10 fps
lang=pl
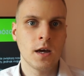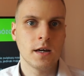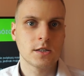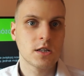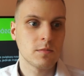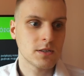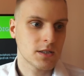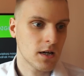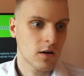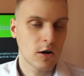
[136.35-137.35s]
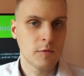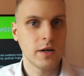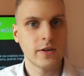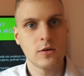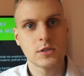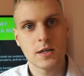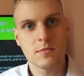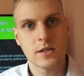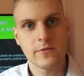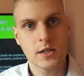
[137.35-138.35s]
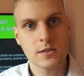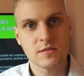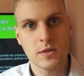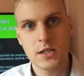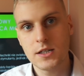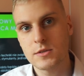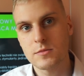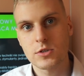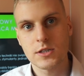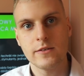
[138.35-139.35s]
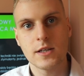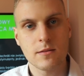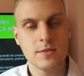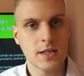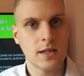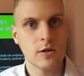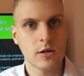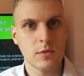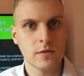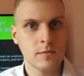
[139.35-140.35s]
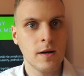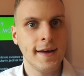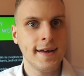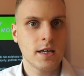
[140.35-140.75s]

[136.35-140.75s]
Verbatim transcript: E, czy to będzie objawiało się jakimś tam większym zmęczeniem, czy może nawet jakimś stanem chorobowym,